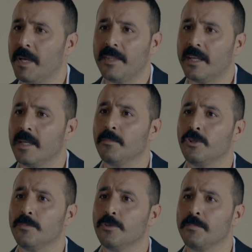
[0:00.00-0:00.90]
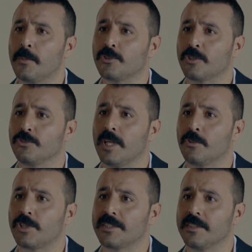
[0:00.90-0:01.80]
Ben nereden bulayım bunun babuşkasının
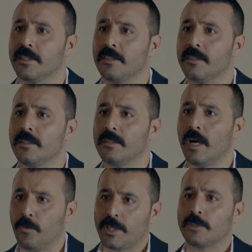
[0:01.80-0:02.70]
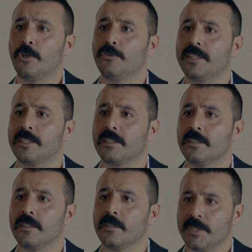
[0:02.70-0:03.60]
anuşkasını? Avukat gönderdik.
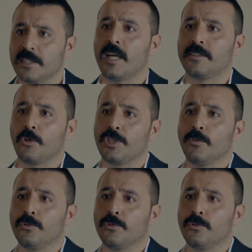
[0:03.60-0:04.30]
Bir de sahte koca